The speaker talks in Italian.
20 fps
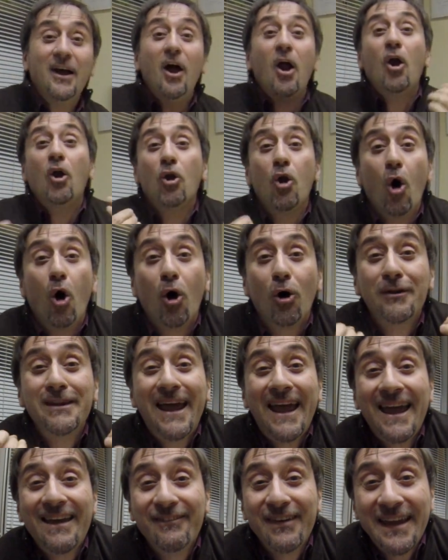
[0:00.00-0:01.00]
Lo
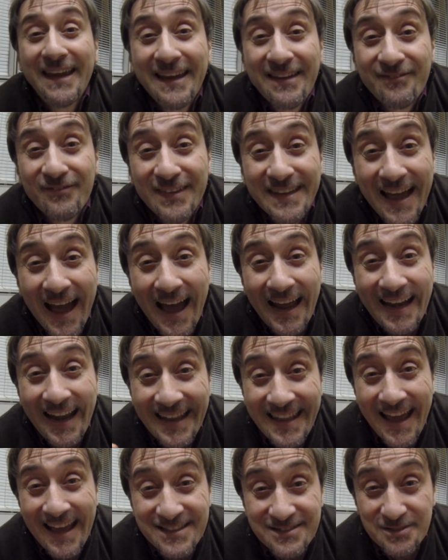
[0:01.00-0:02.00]
devi inviare
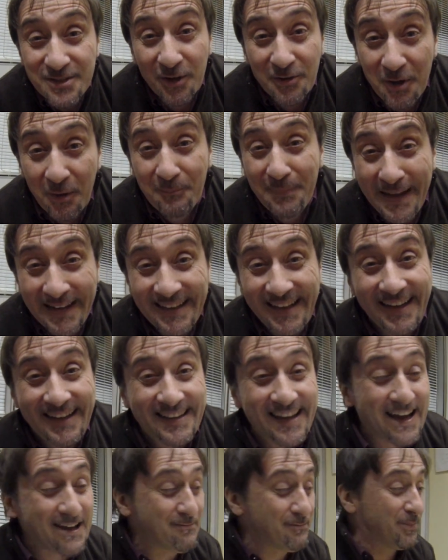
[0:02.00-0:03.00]
adesso, non perdere
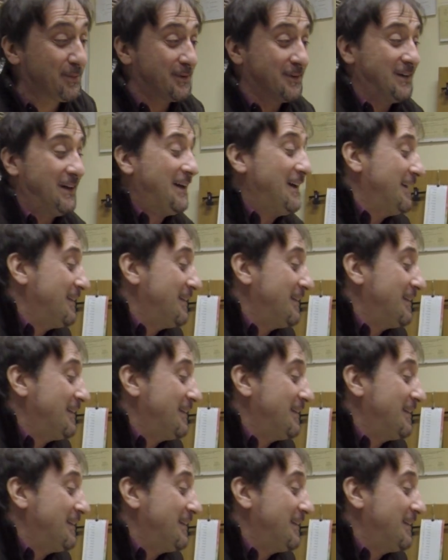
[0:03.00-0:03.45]
tempo. E